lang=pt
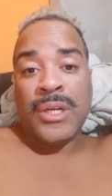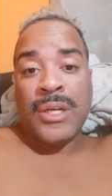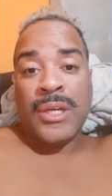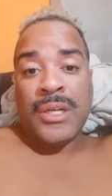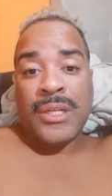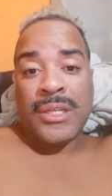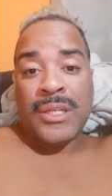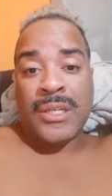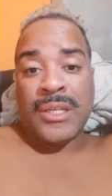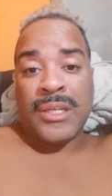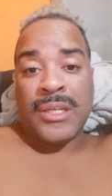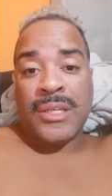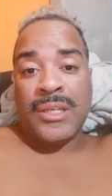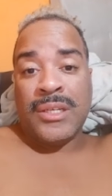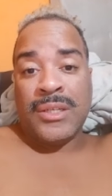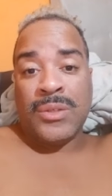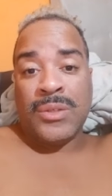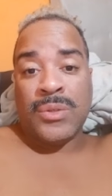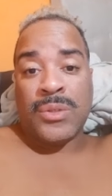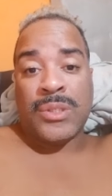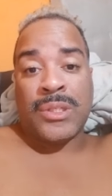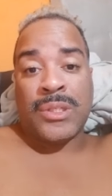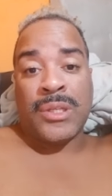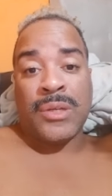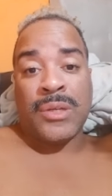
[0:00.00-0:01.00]
né?
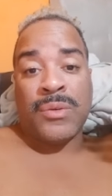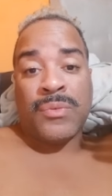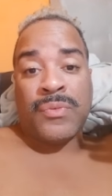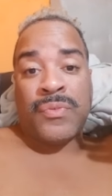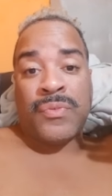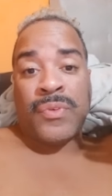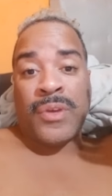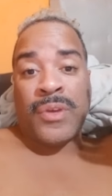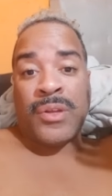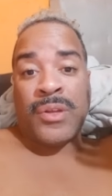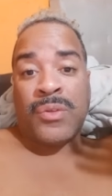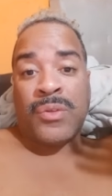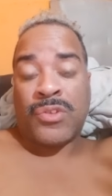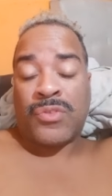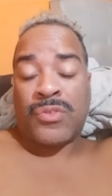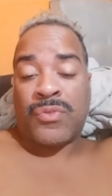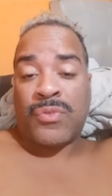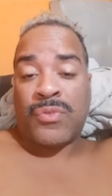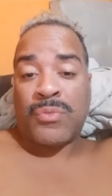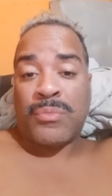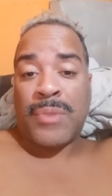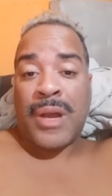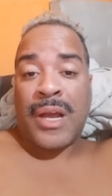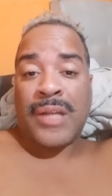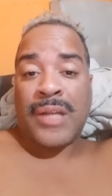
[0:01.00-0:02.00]
Eu que tenho feito as
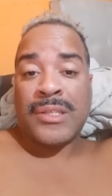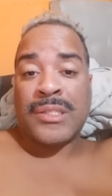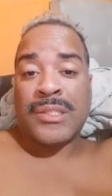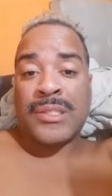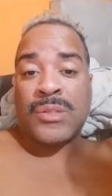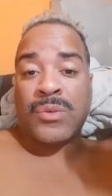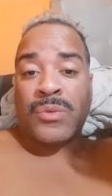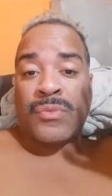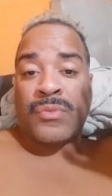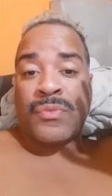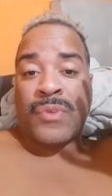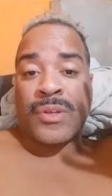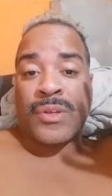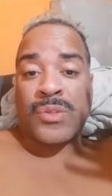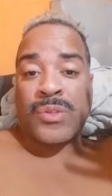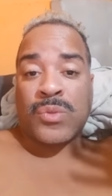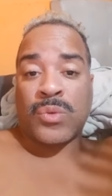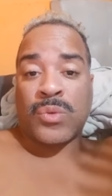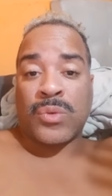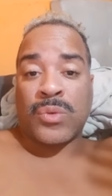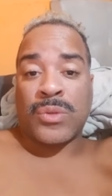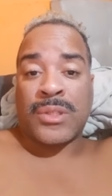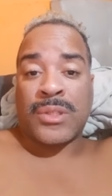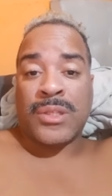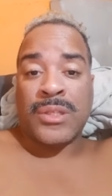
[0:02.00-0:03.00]
filmagens, eu que faço
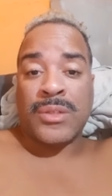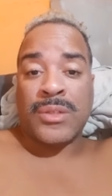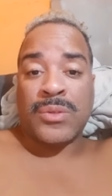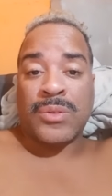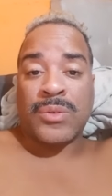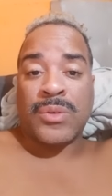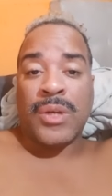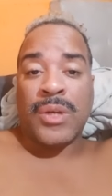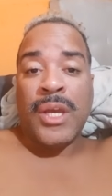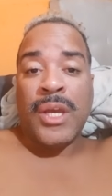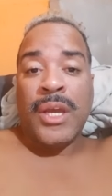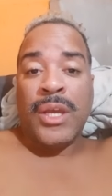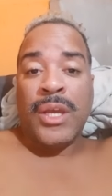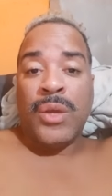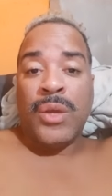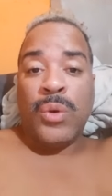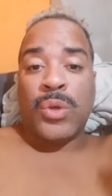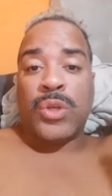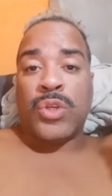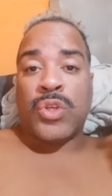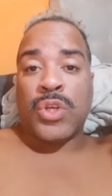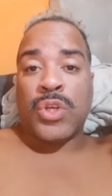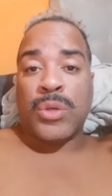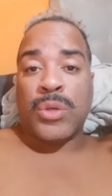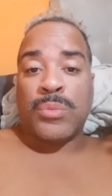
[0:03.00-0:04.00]
o roteiro, eu
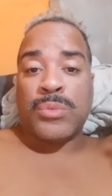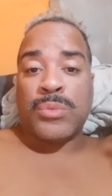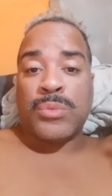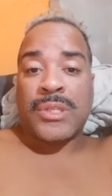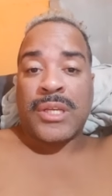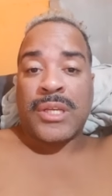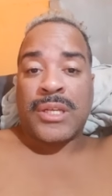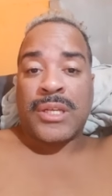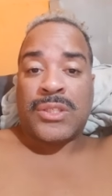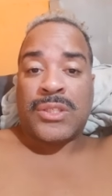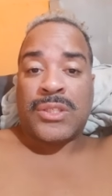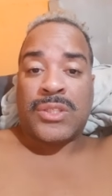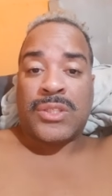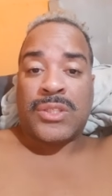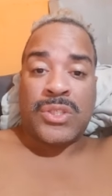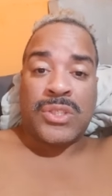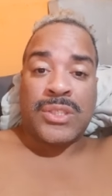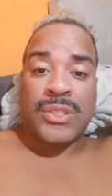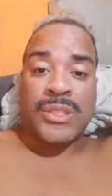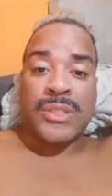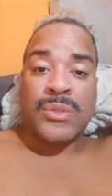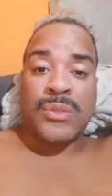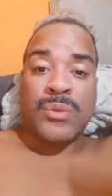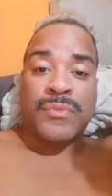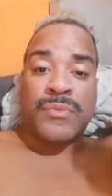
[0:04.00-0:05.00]
que chamo os
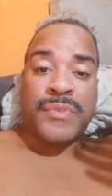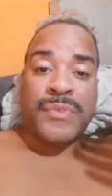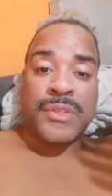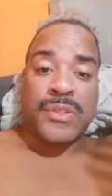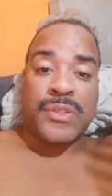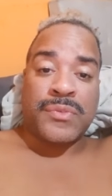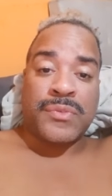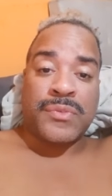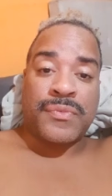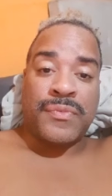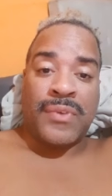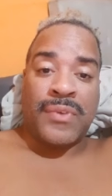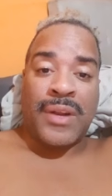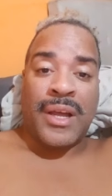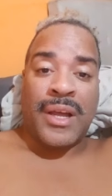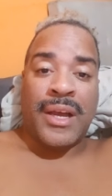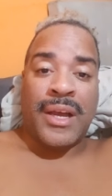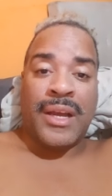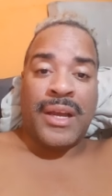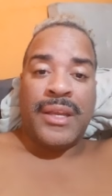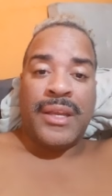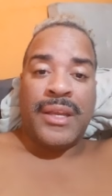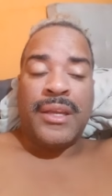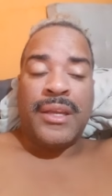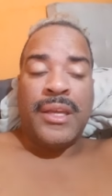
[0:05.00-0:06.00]
artistas, eu que faço
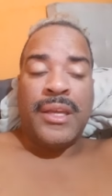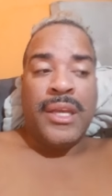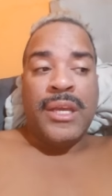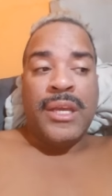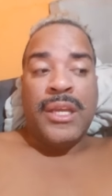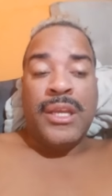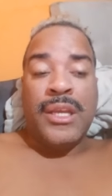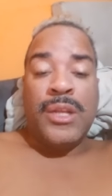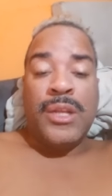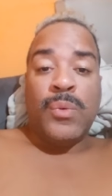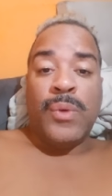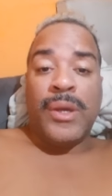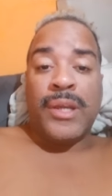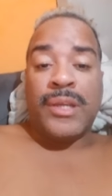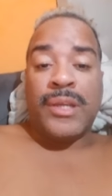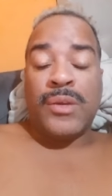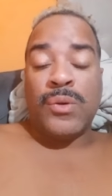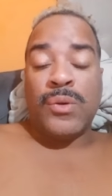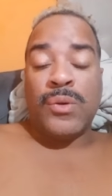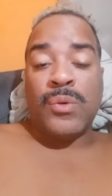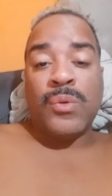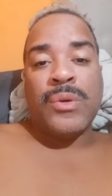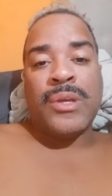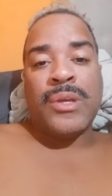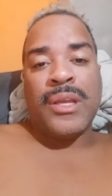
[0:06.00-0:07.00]
fly. E não é que
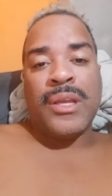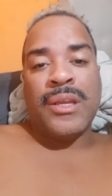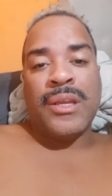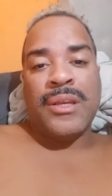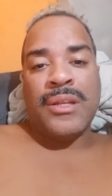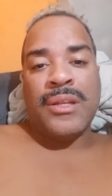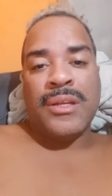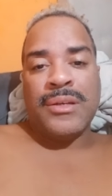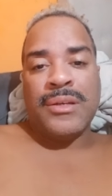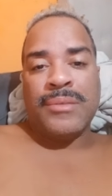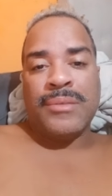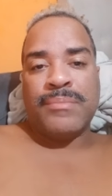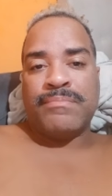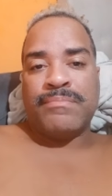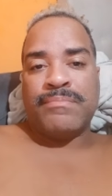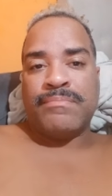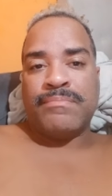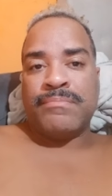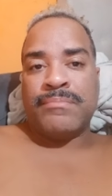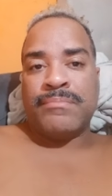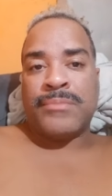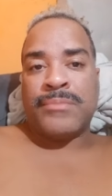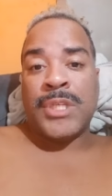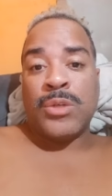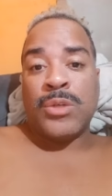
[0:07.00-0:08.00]
eu não queira
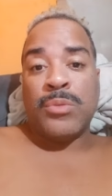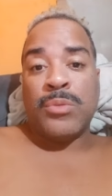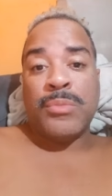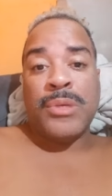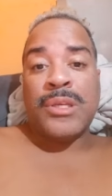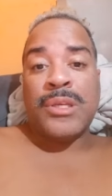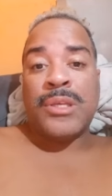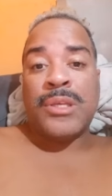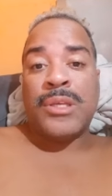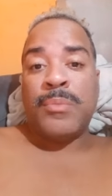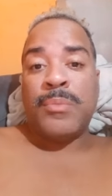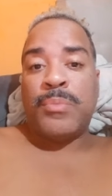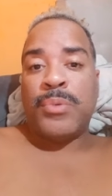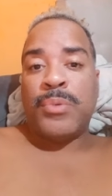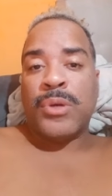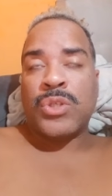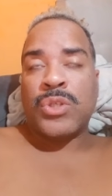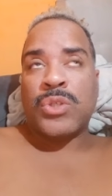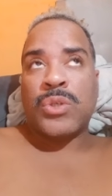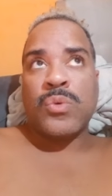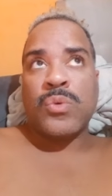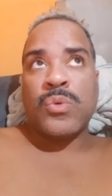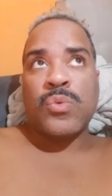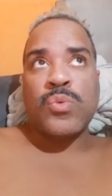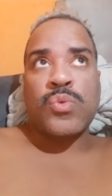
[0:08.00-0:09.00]
ter uma equipe, eu
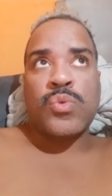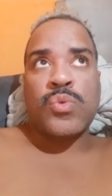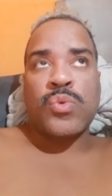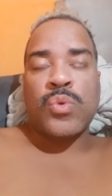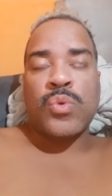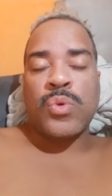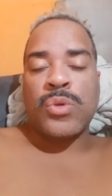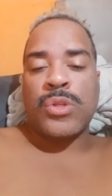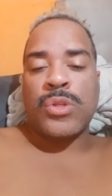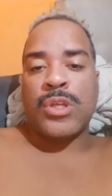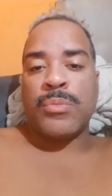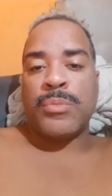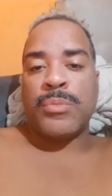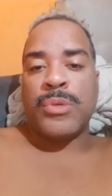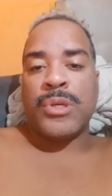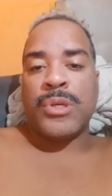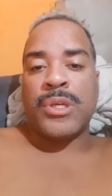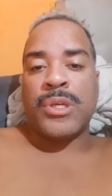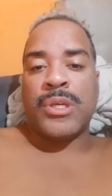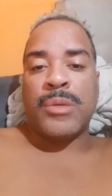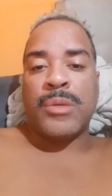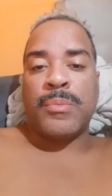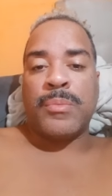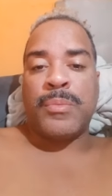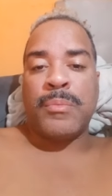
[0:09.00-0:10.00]
acho que é um sonho ter uma
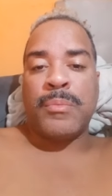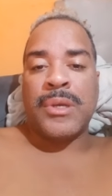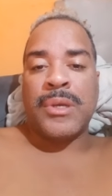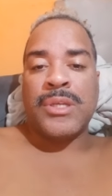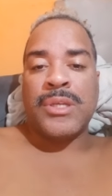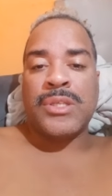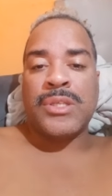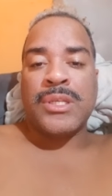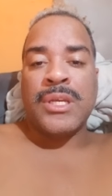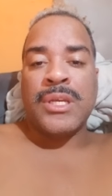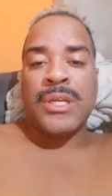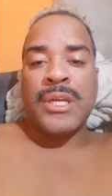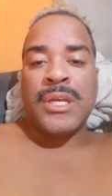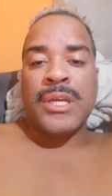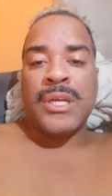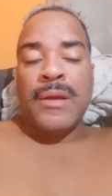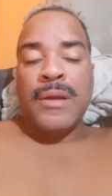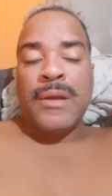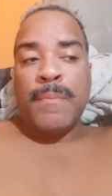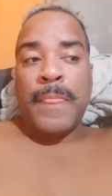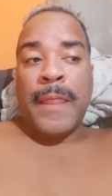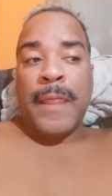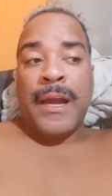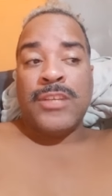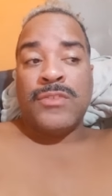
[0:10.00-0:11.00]
equipe, mas
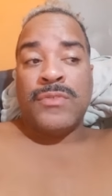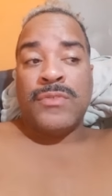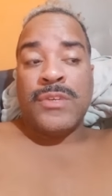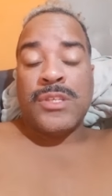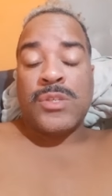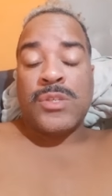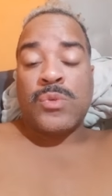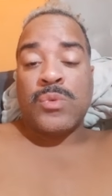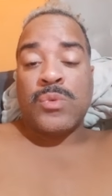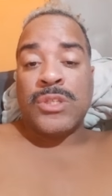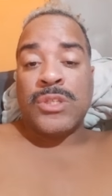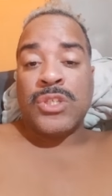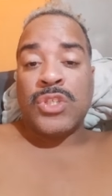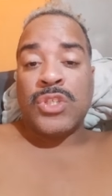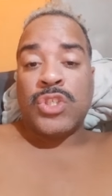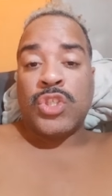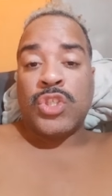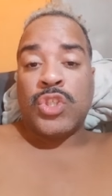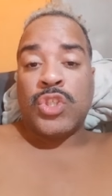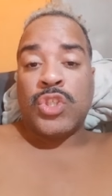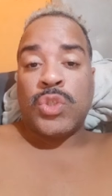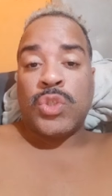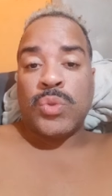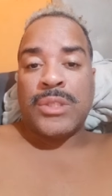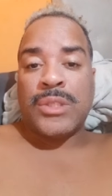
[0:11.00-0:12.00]
às vezes quando a
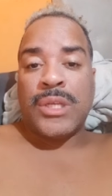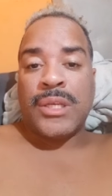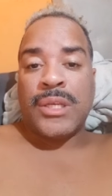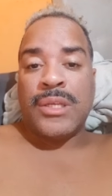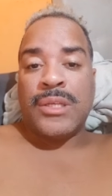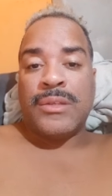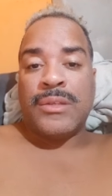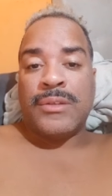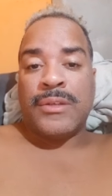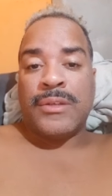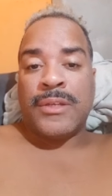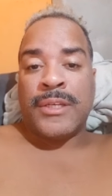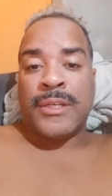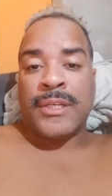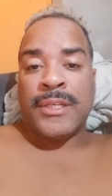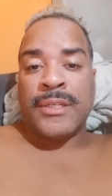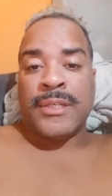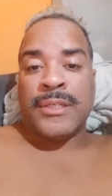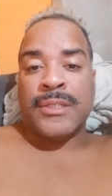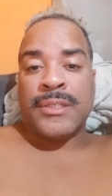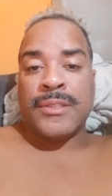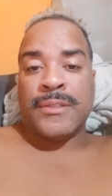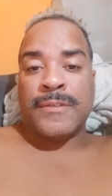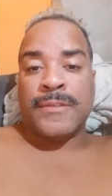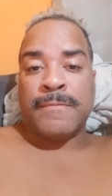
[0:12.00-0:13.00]
gente não tem
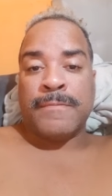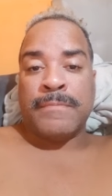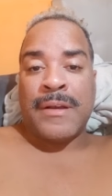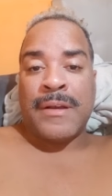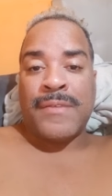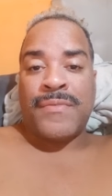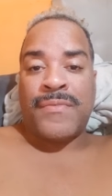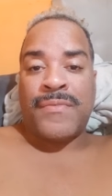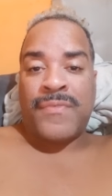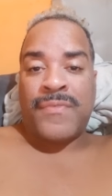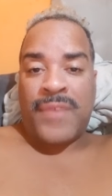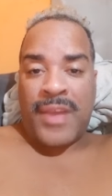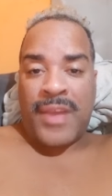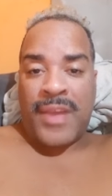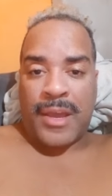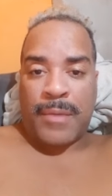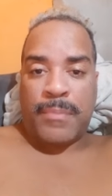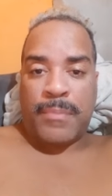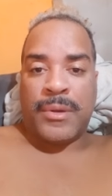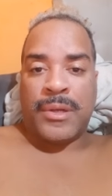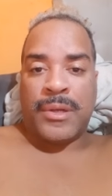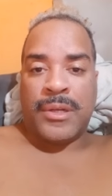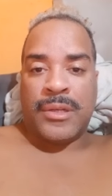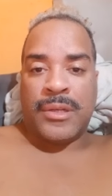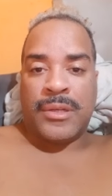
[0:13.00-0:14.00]
é, uma
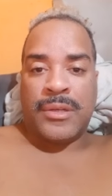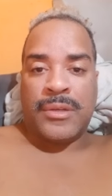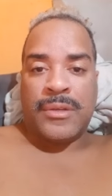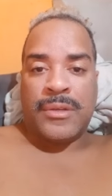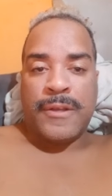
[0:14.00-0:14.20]
verba, né,